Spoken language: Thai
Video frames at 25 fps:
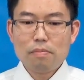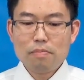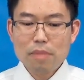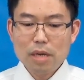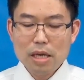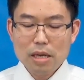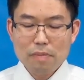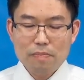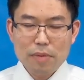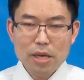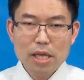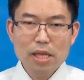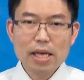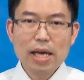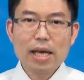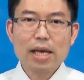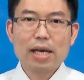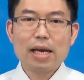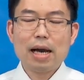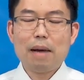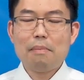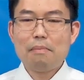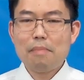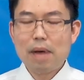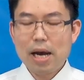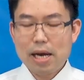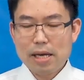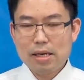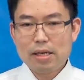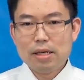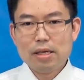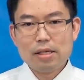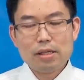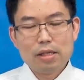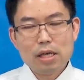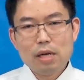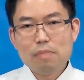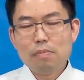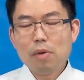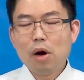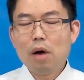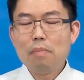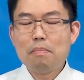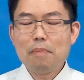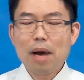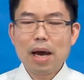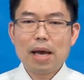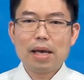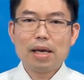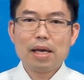มีพินัยกรรมใหม่ที่มอบ
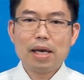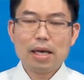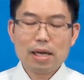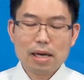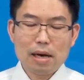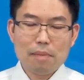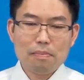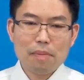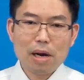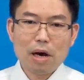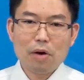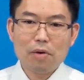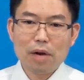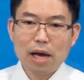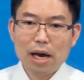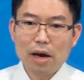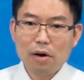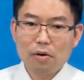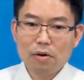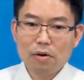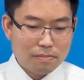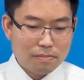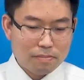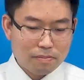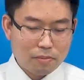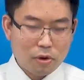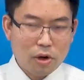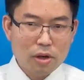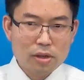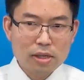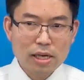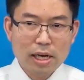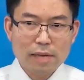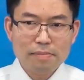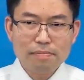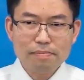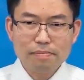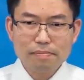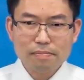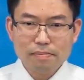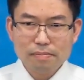หมายให้กับเราแล้วเพราะฉะนั้น